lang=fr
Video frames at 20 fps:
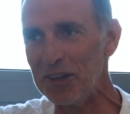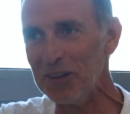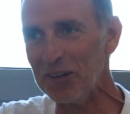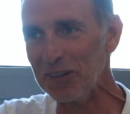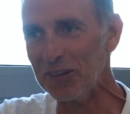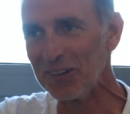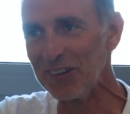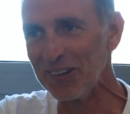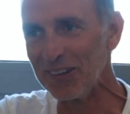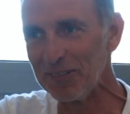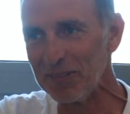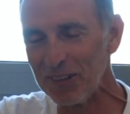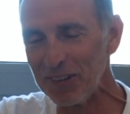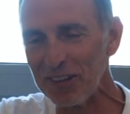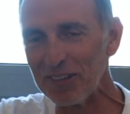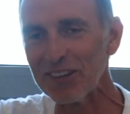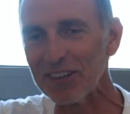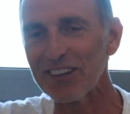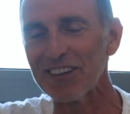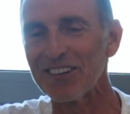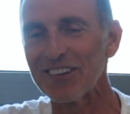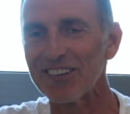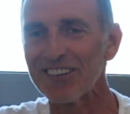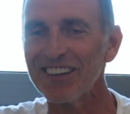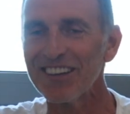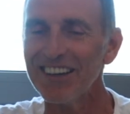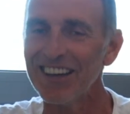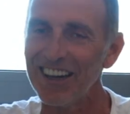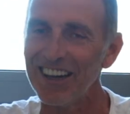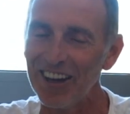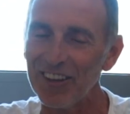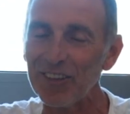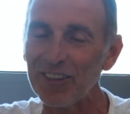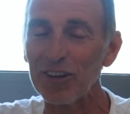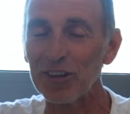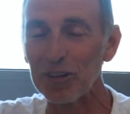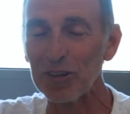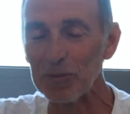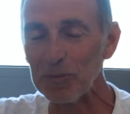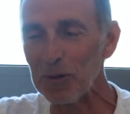Donc, euh, mais c'est vrai qu'en
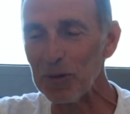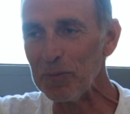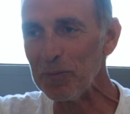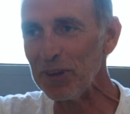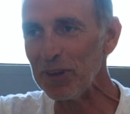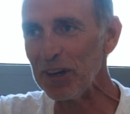tant que bon